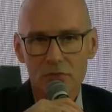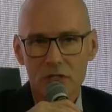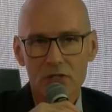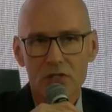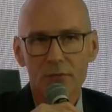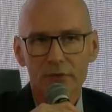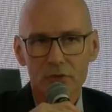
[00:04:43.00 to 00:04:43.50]

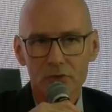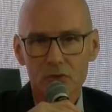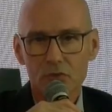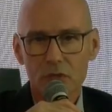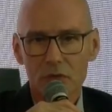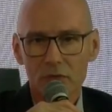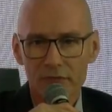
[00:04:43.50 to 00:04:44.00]
czasie potoczą
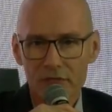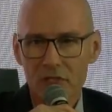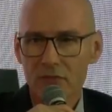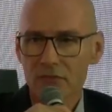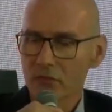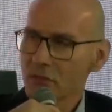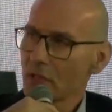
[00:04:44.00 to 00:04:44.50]
się
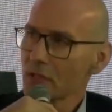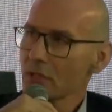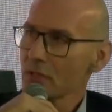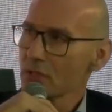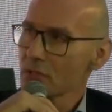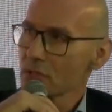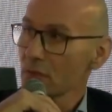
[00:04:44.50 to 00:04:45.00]
kwestie
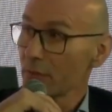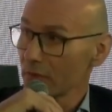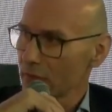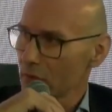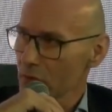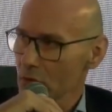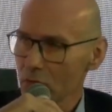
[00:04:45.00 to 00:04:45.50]
związane z
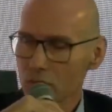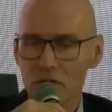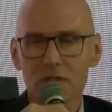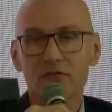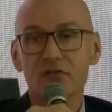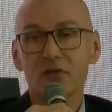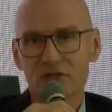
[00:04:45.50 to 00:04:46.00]
powodzią,
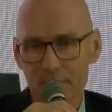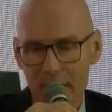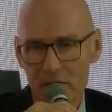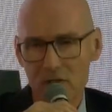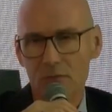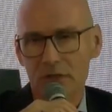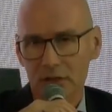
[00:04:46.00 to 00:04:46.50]
czyli ze
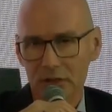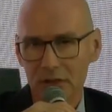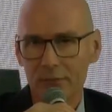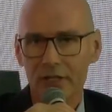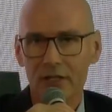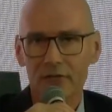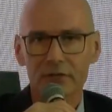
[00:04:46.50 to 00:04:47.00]
wsparciem tak
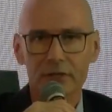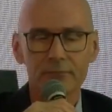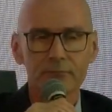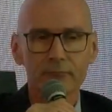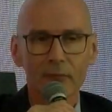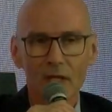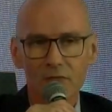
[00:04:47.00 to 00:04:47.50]
naprawdę
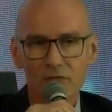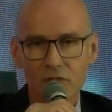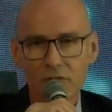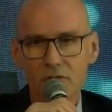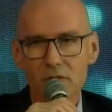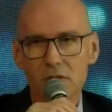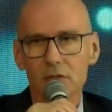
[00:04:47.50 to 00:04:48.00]

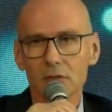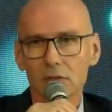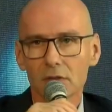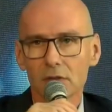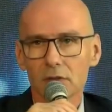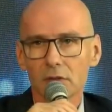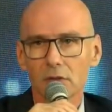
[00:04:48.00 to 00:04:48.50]
wszystkich e,
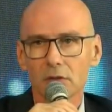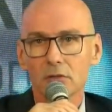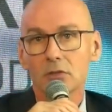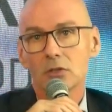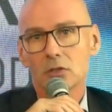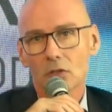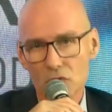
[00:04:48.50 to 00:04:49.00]

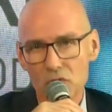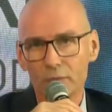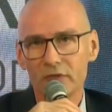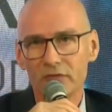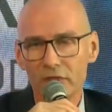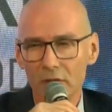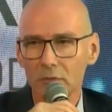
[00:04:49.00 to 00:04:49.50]
i osób,
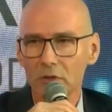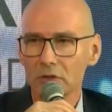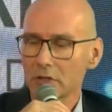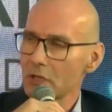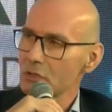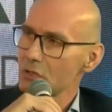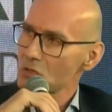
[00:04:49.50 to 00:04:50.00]
i firm
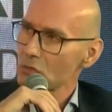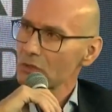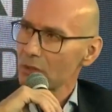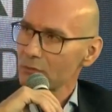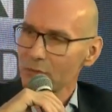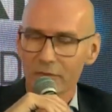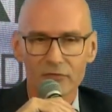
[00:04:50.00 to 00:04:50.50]
dotkniętych
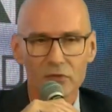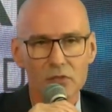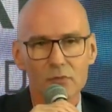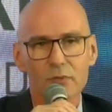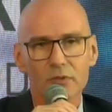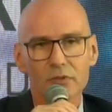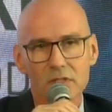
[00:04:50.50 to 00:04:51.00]
skutkami
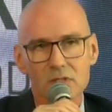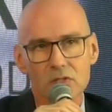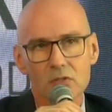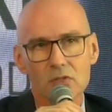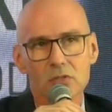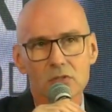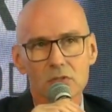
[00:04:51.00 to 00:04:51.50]
powodzi, bo to jest
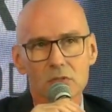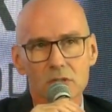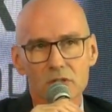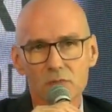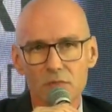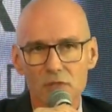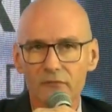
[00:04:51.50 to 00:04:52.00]
coś, na
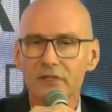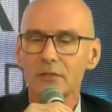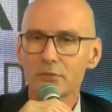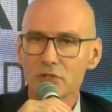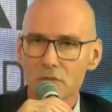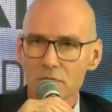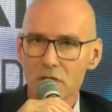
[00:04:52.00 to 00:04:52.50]
czym się w
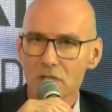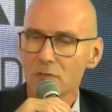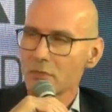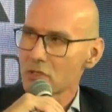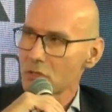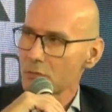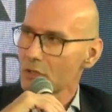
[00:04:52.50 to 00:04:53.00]
najbliższym czasie
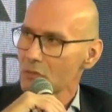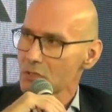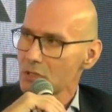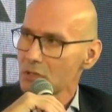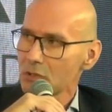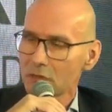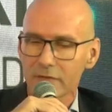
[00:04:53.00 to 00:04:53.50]
będziemy
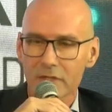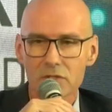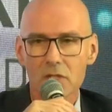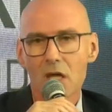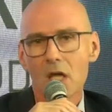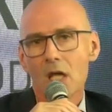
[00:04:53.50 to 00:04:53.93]
koncentrować